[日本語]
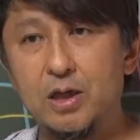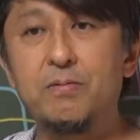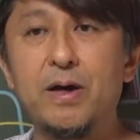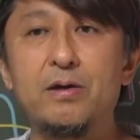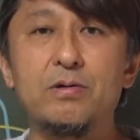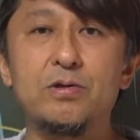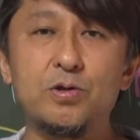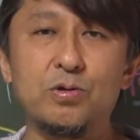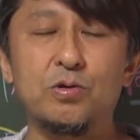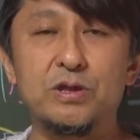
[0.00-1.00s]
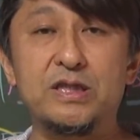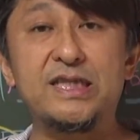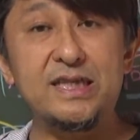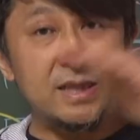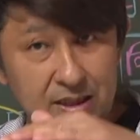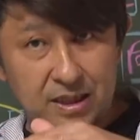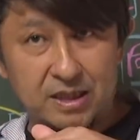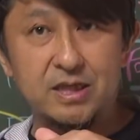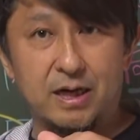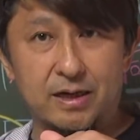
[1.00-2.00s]
いわゆるちょっと時事に
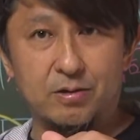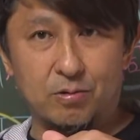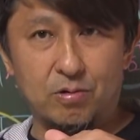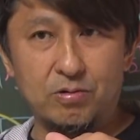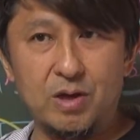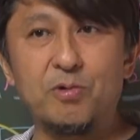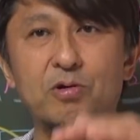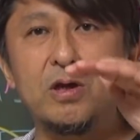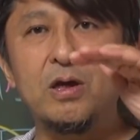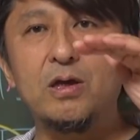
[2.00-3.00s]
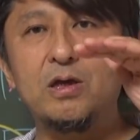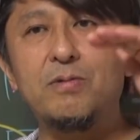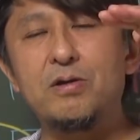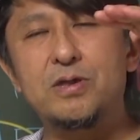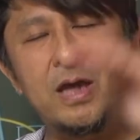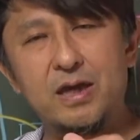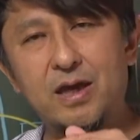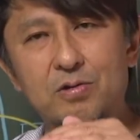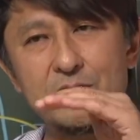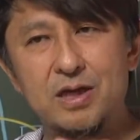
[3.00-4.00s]
近いところ。でも、いわゆる政
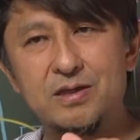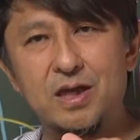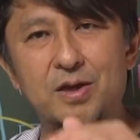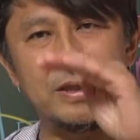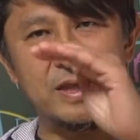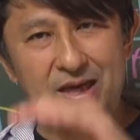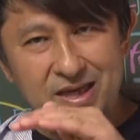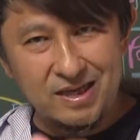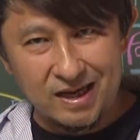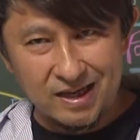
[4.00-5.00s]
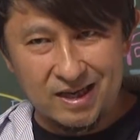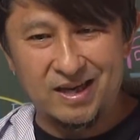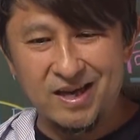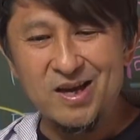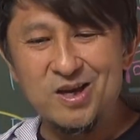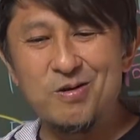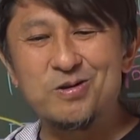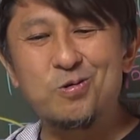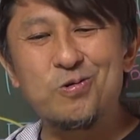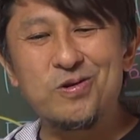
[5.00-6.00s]
権の先生ではできない、いわゆる
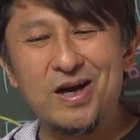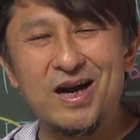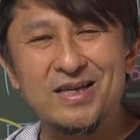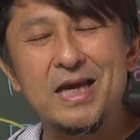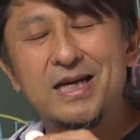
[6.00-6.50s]
そこから世